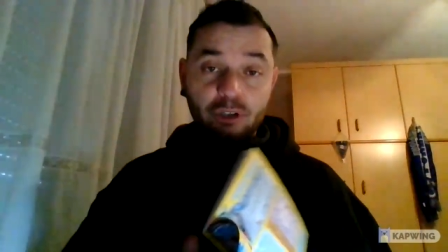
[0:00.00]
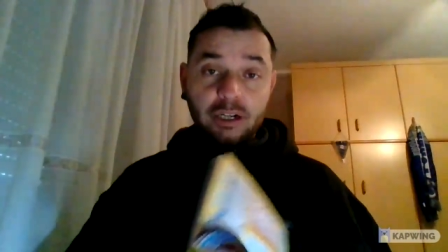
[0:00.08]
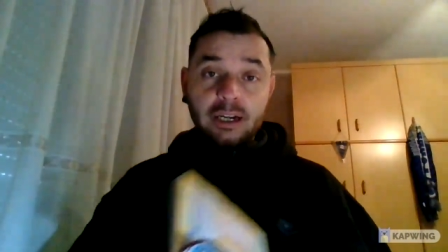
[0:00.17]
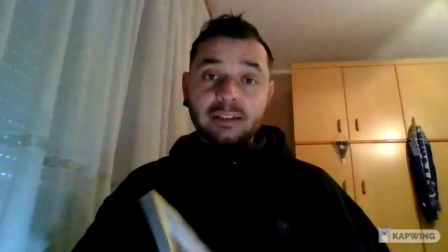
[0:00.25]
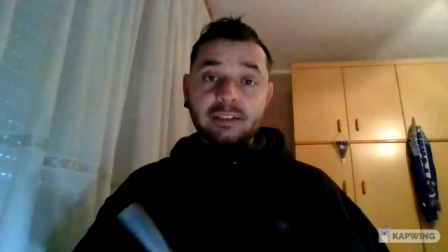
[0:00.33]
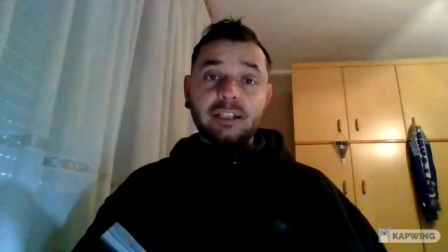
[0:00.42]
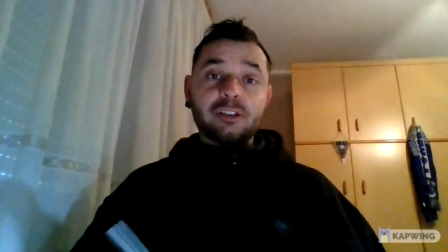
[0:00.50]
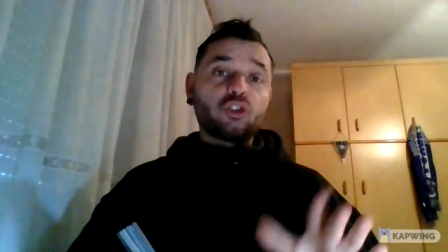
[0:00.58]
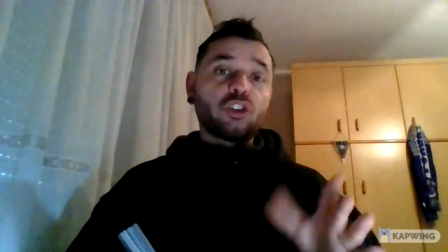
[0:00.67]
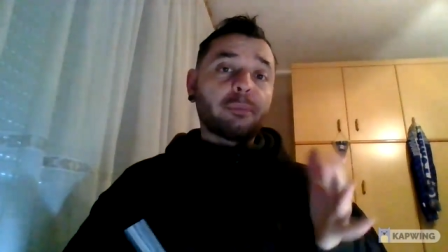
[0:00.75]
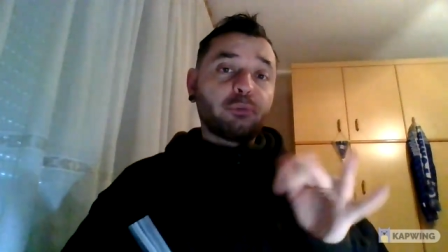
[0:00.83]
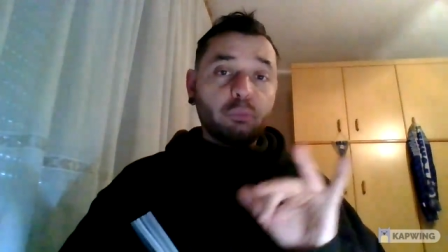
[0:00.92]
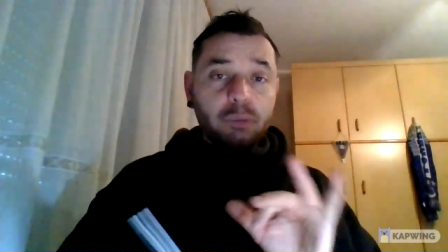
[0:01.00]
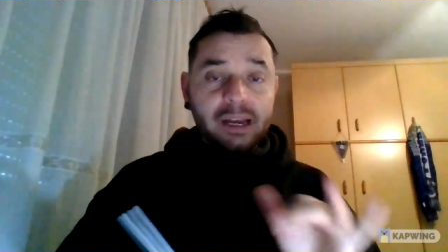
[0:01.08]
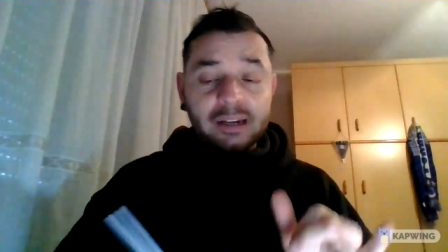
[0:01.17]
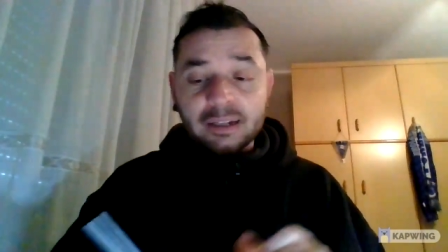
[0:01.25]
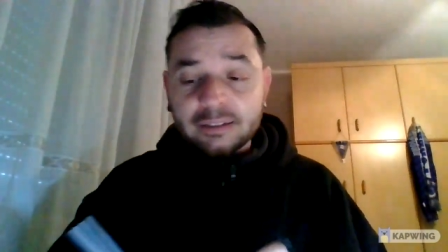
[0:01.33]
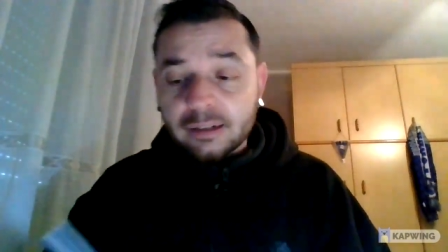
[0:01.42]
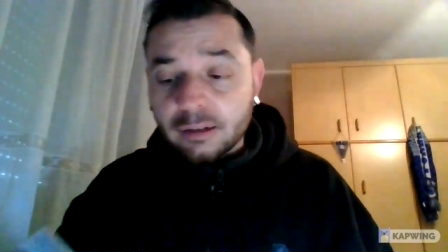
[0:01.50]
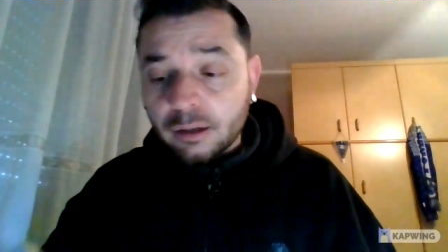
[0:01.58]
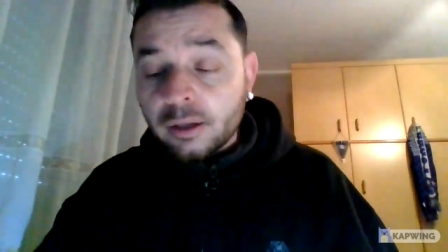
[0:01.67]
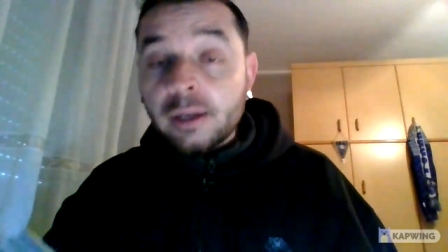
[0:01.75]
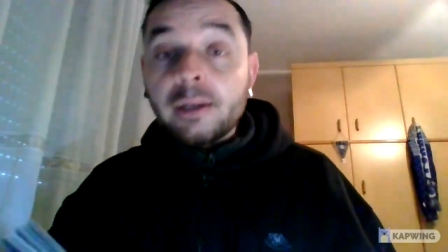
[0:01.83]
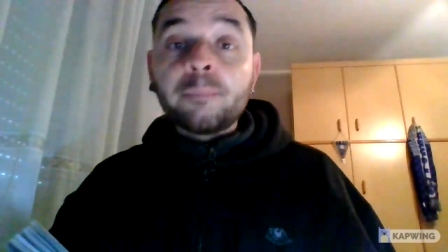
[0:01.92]
ragazzi, la storia più bella del,
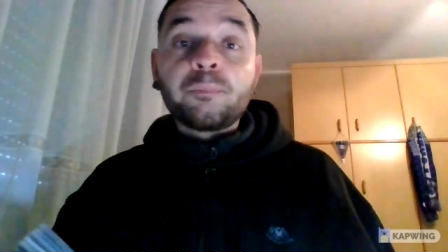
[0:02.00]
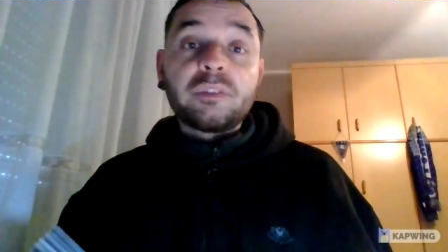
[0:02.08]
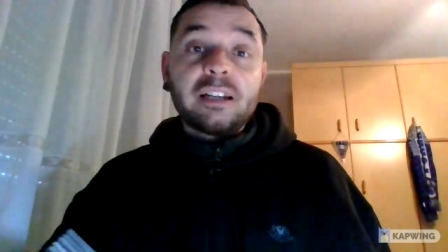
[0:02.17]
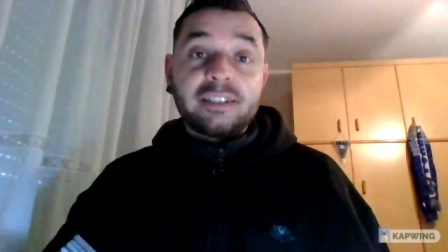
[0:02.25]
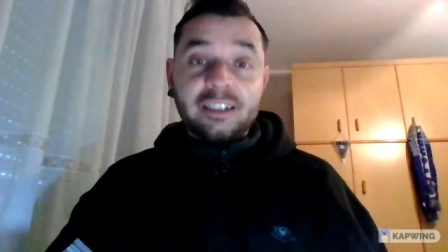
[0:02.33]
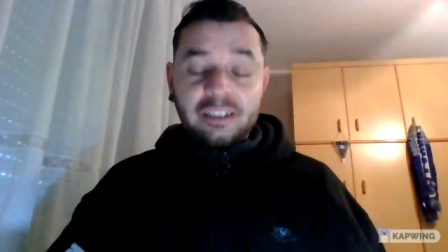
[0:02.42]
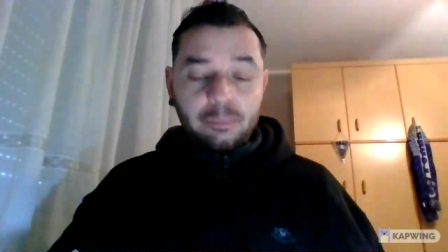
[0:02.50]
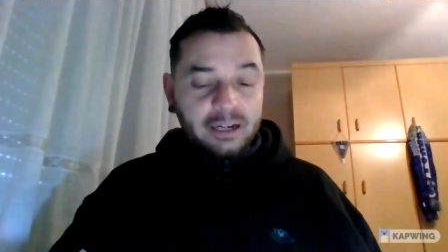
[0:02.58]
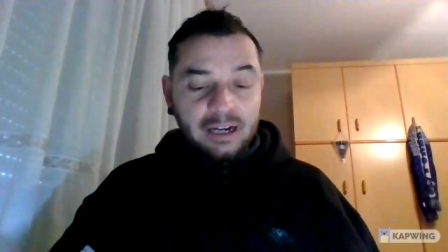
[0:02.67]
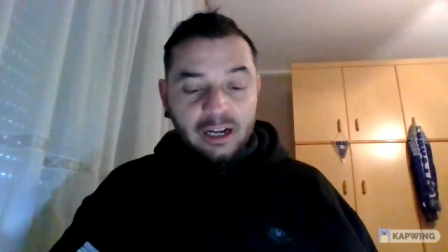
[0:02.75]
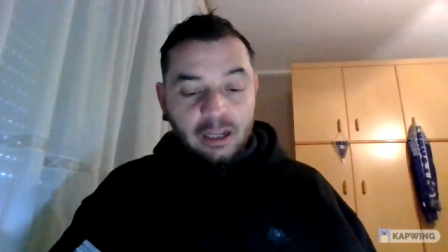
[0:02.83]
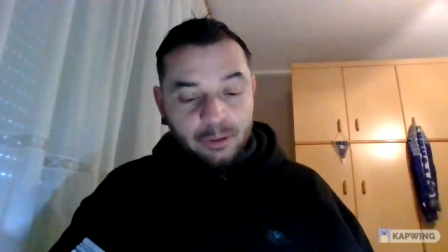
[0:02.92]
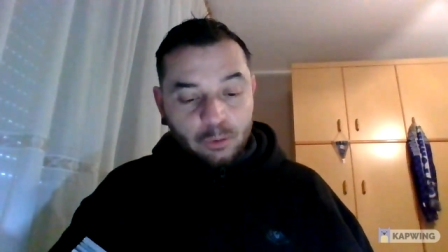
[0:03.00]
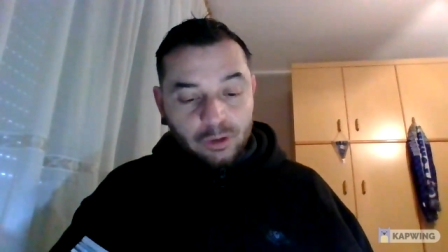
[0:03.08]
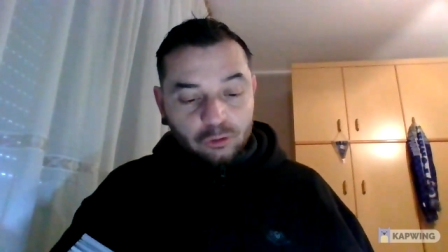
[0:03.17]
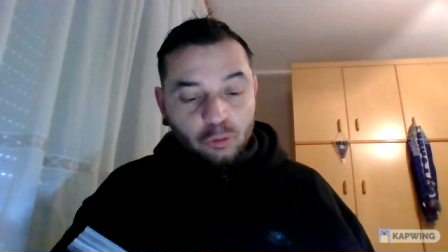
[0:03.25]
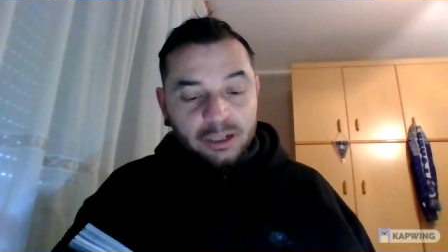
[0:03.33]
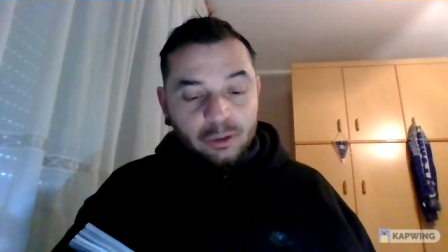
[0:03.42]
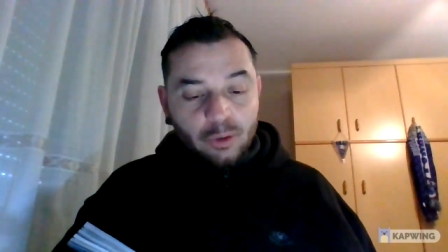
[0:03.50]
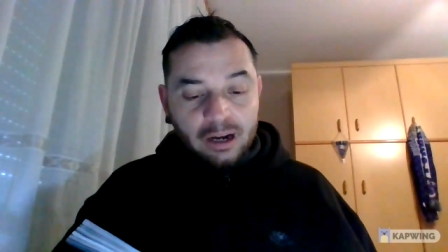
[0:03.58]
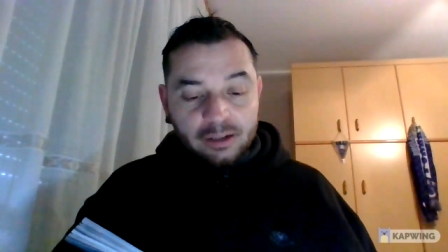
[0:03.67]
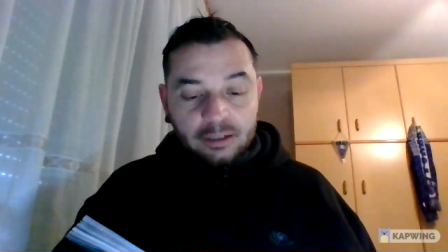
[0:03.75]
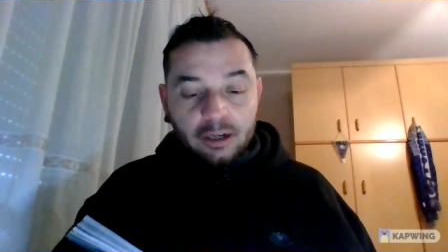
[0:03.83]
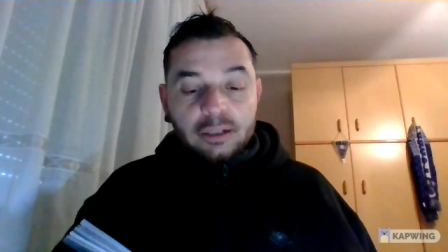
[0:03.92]
del settimanale per quanto mi
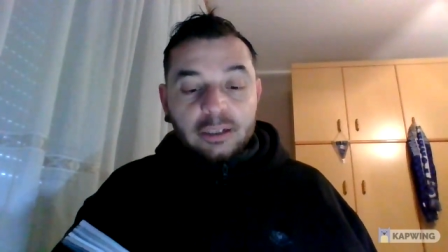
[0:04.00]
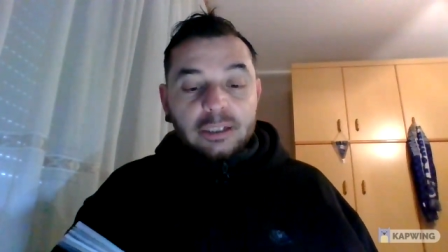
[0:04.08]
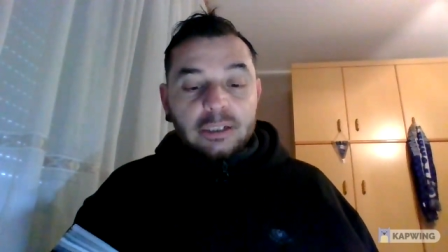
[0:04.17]
riguarda.